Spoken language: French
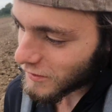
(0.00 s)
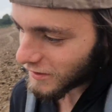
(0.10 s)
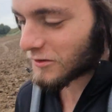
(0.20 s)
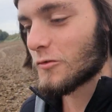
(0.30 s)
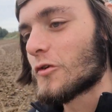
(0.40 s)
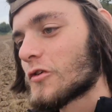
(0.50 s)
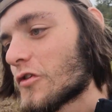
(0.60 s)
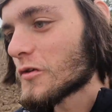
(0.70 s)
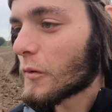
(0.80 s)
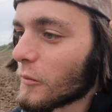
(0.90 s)
sensation que
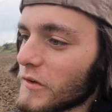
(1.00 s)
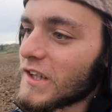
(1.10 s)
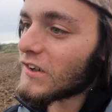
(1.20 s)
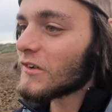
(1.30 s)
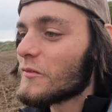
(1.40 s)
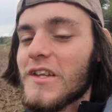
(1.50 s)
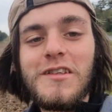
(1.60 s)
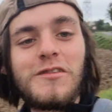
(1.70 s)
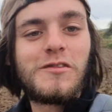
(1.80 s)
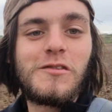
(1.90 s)
de se promener en
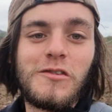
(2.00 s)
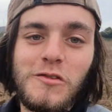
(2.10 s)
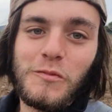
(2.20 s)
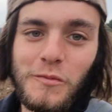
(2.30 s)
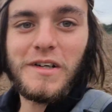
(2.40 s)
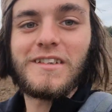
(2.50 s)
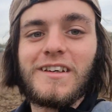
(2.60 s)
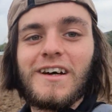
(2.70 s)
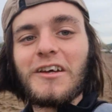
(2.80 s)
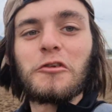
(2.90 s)
nature de bon
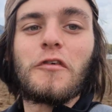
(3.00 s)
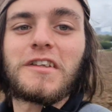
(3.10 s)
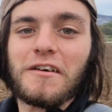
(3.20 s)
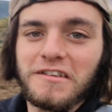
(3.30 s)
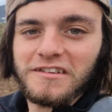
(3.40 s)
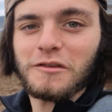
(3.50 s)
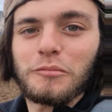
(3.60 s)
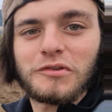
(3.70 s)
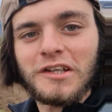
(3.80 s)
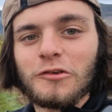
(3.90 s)
matin et de devoir traverser cette
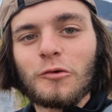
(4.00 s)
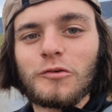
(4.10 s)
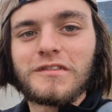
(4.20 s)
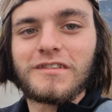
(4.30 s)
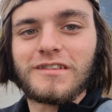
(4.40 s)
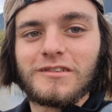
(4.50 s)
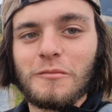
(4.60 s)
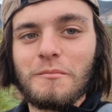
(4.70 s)
putain de route de